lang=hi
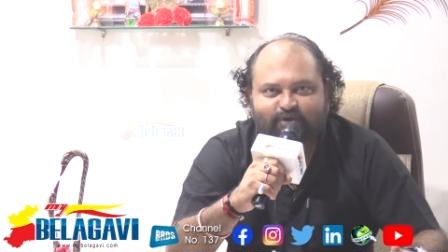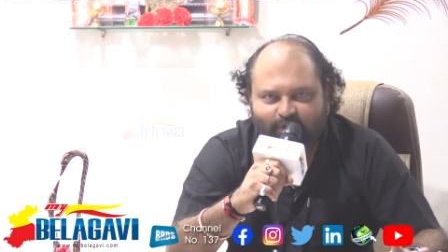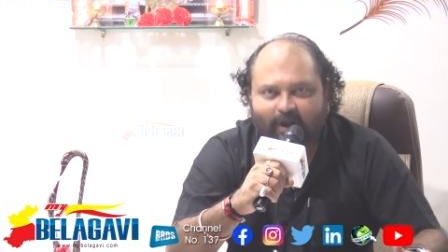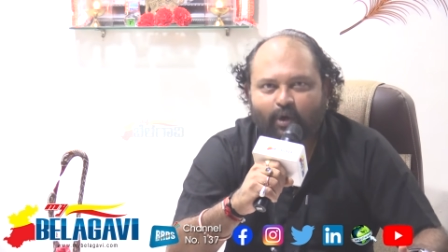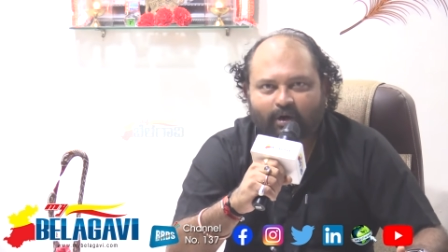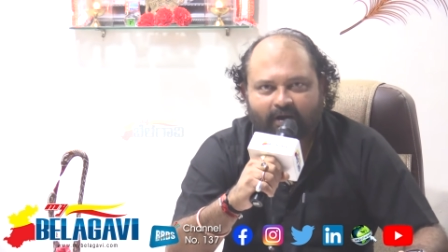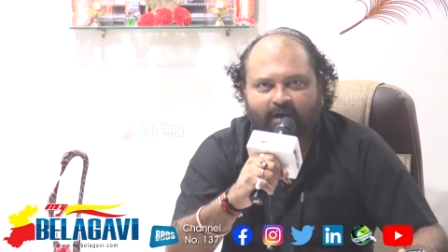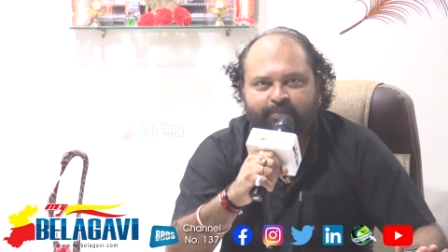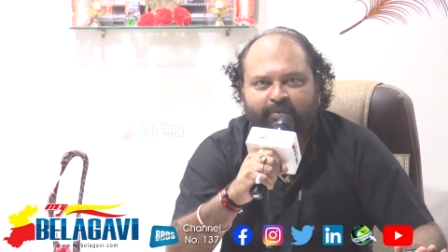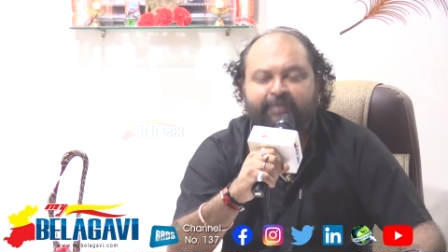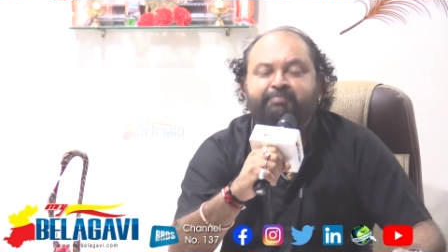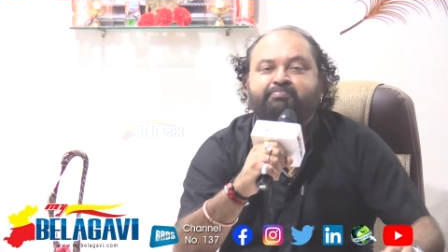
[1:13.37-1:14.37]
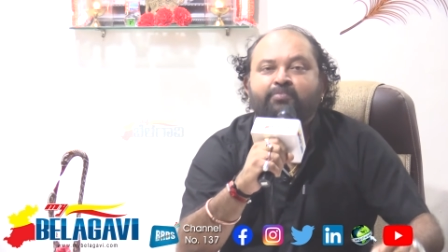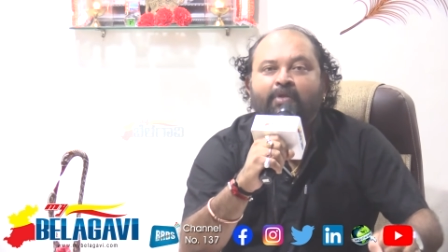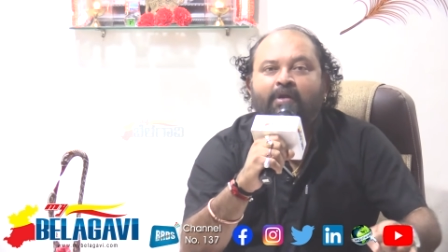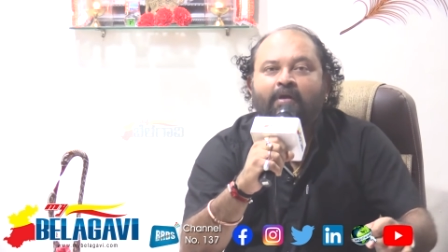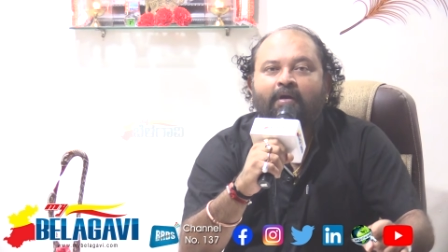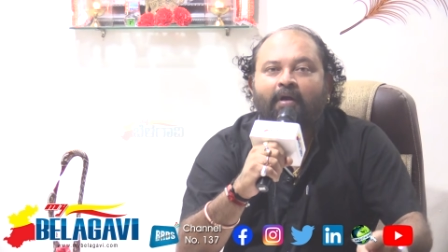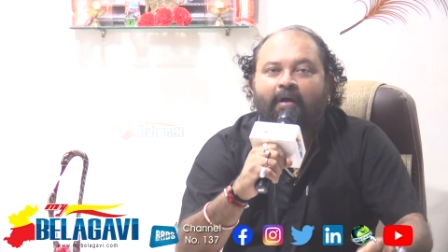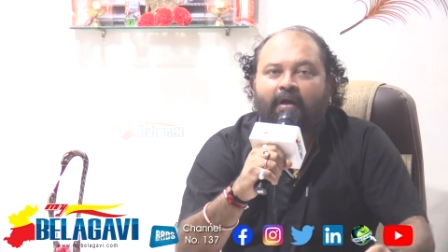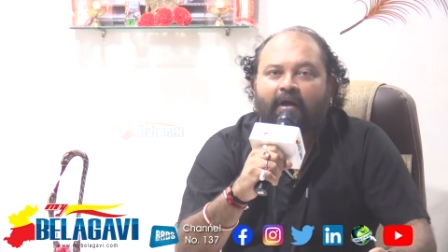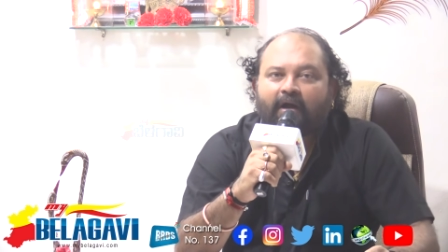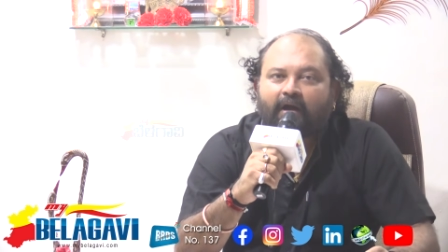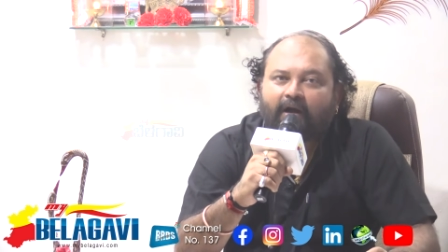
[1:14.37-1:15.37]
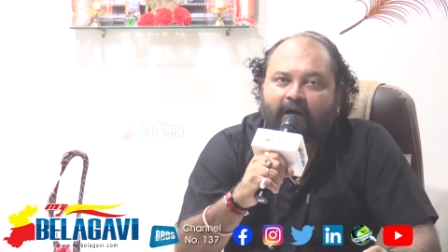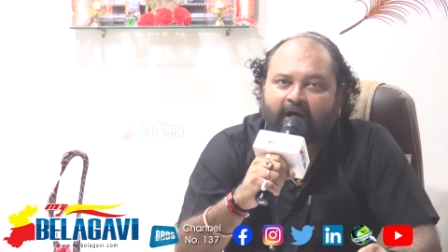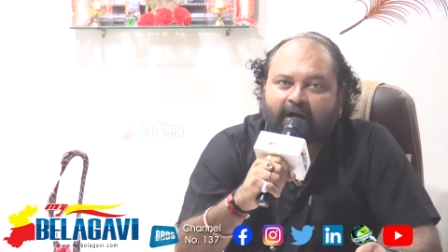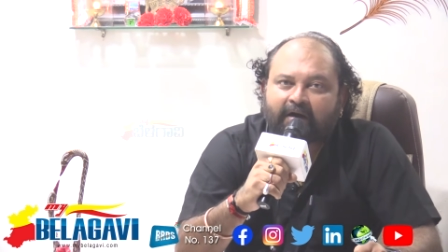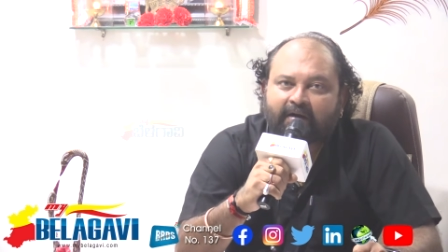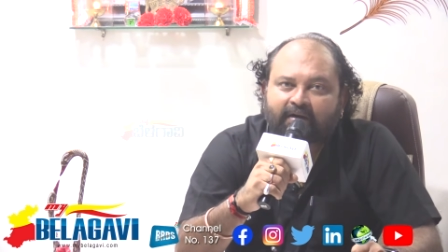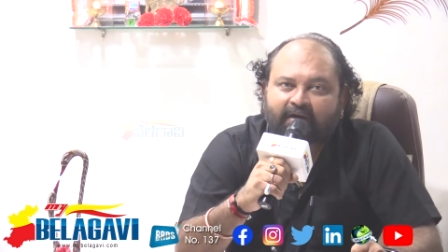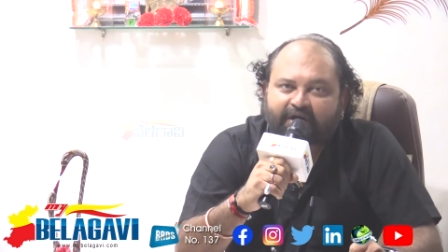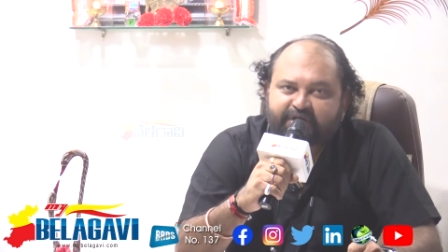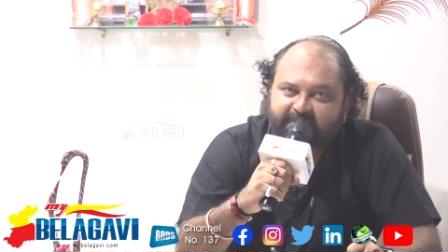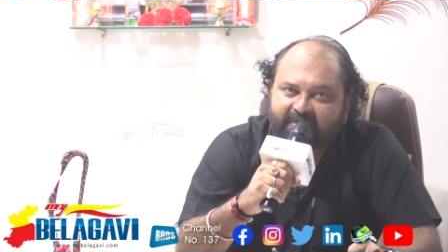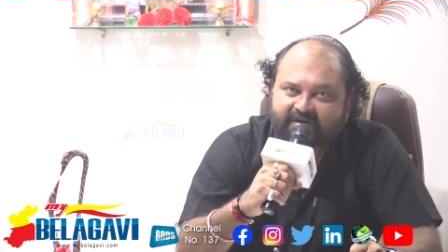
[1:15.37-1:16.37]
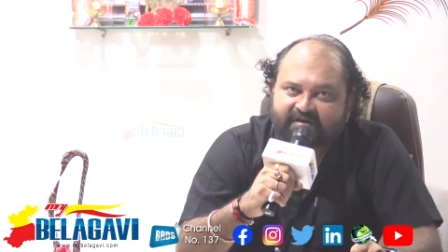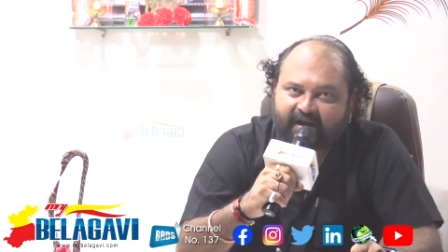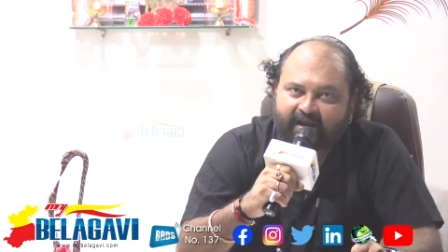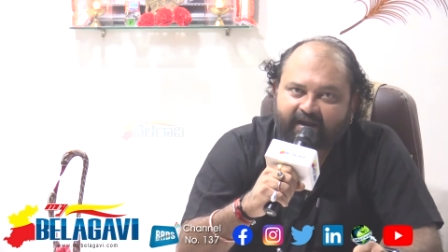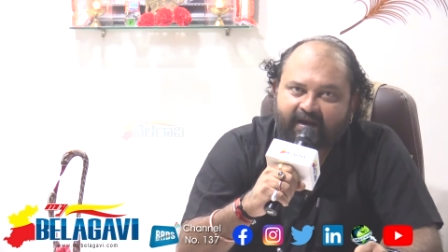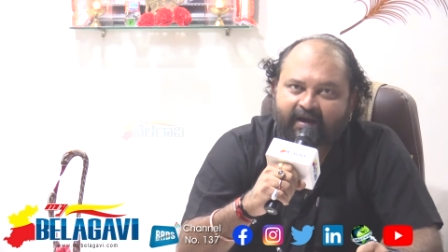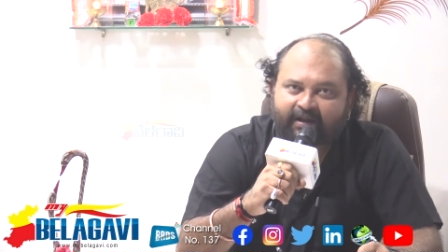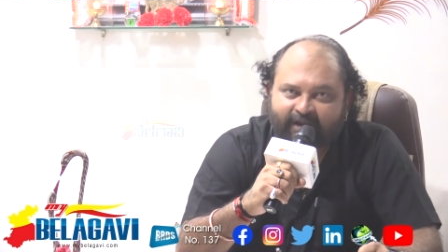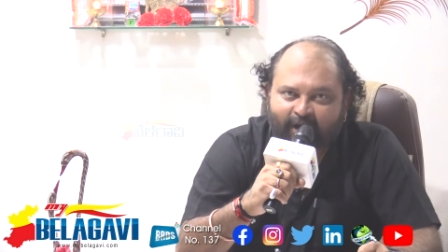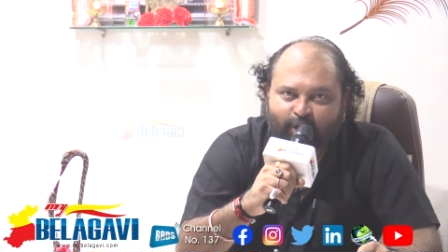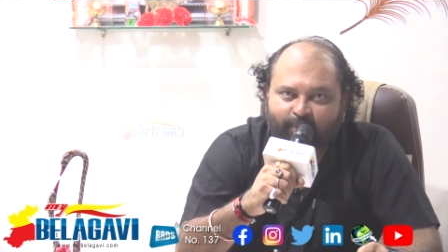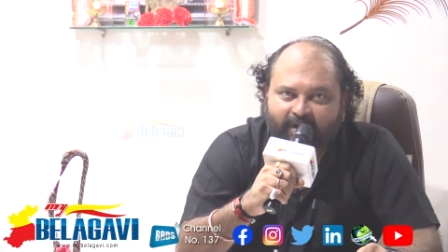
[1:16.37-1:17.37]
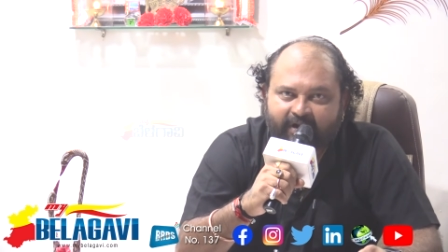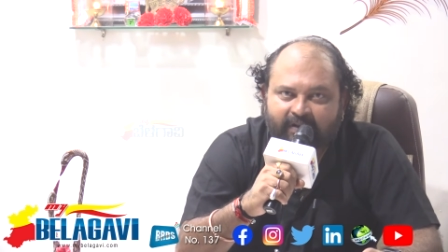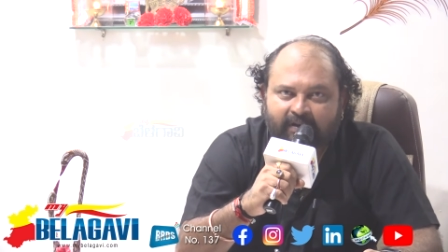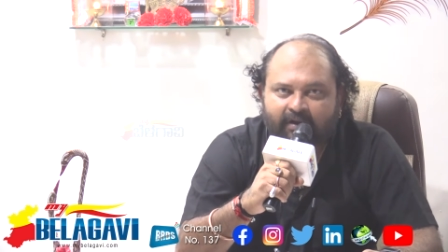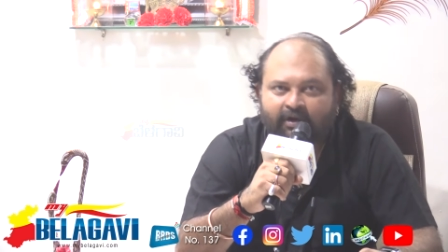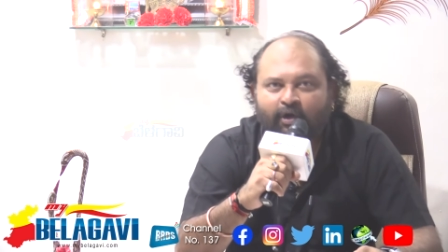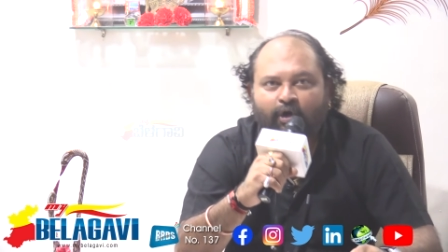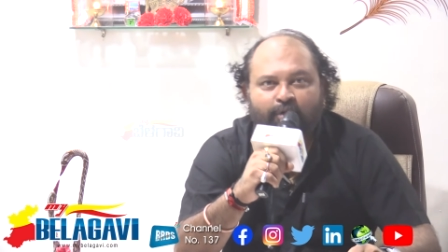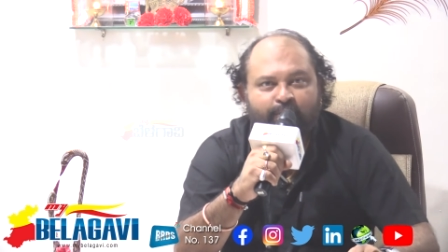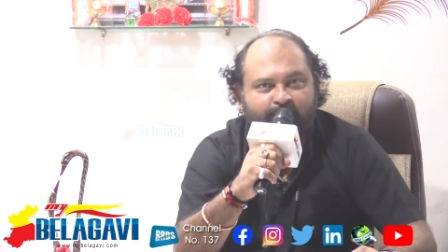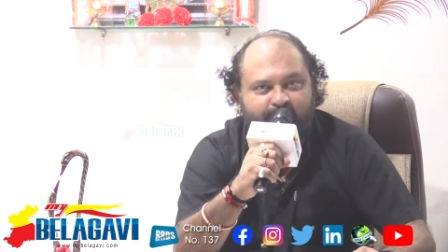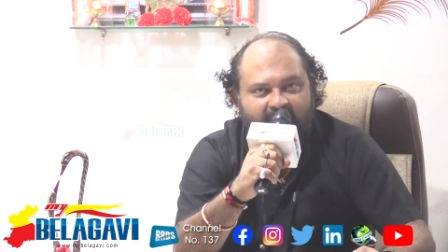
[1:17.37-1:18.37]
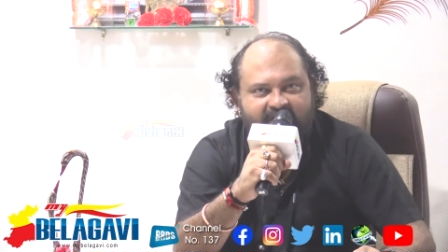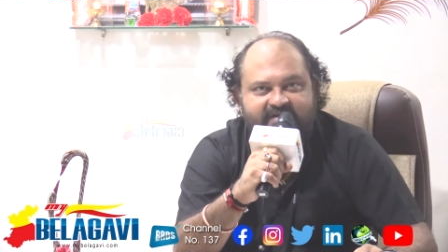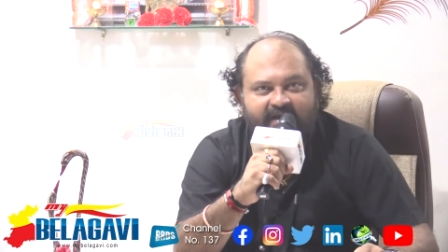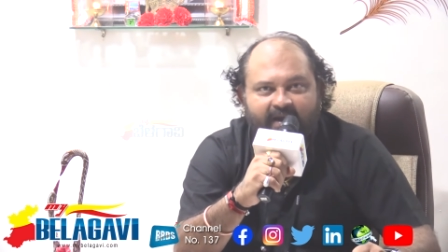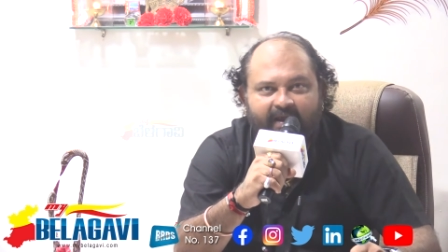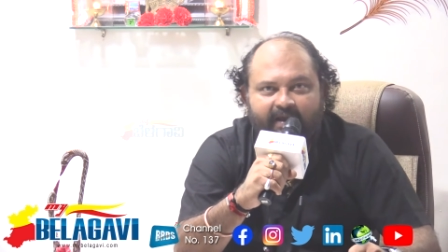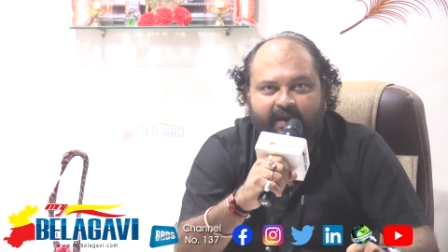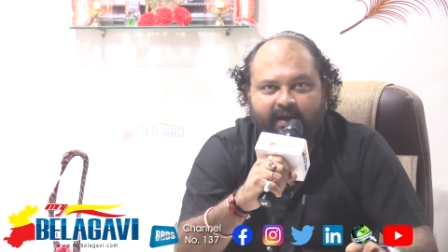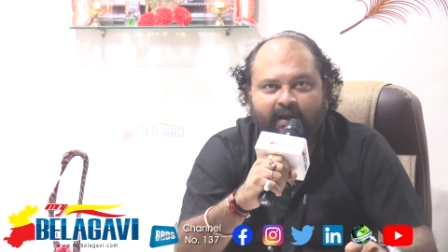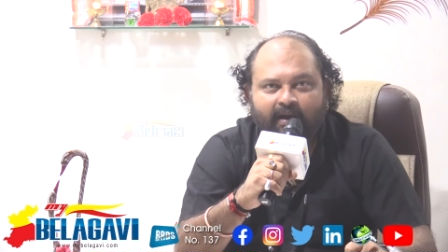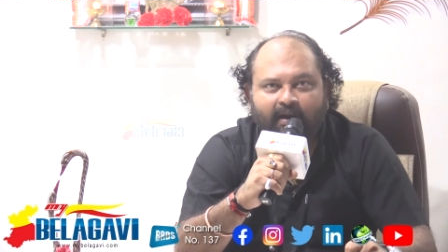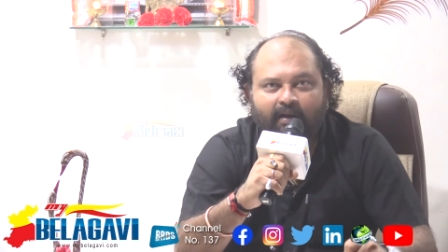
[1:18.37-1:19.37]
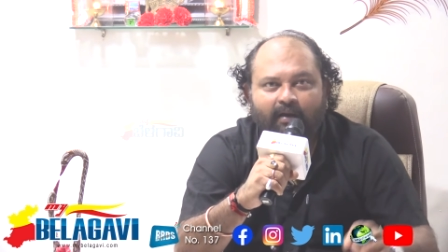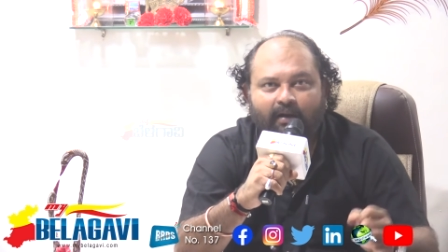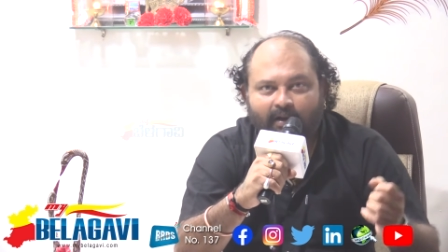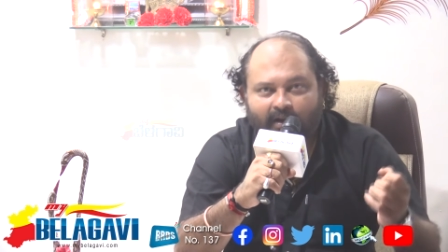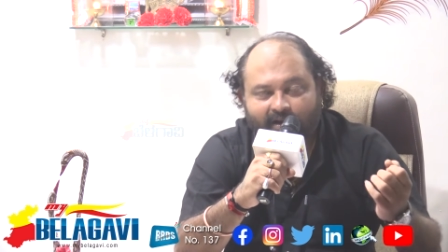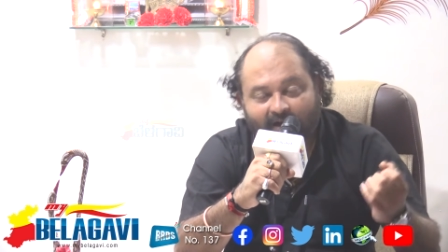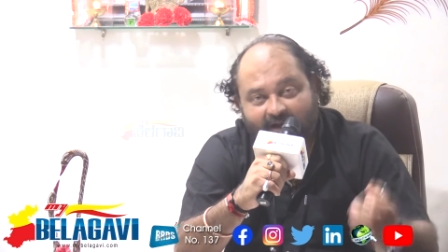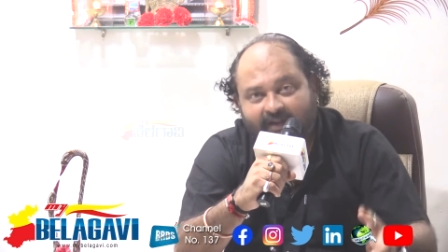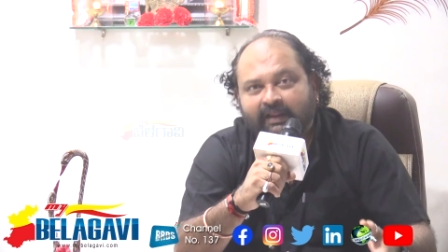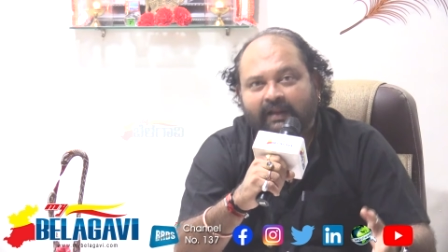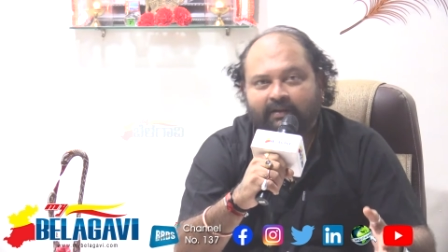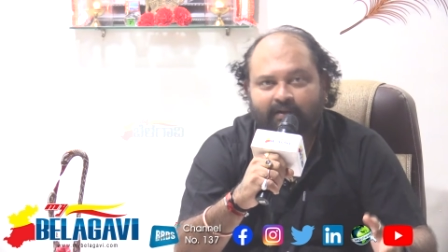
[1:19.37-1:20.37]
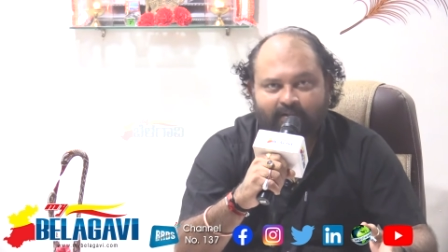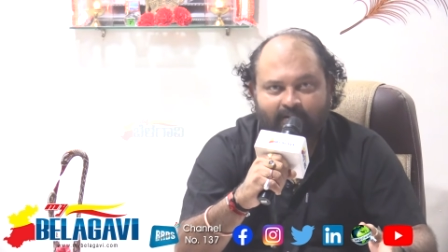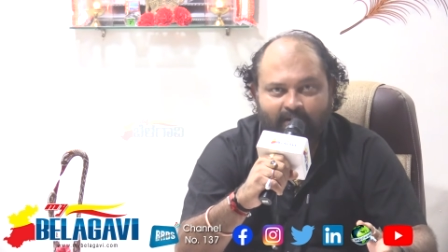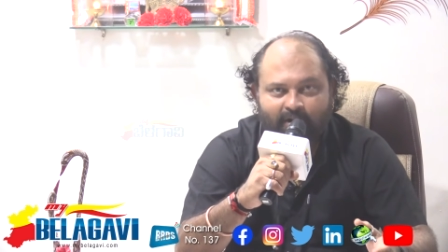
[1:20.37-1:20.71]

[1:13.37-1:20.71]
सुना होगा ना आपने आ, कश्मीर से लेके कन्याकुमारी तक और मुंबई से लेके कलकत्ता तक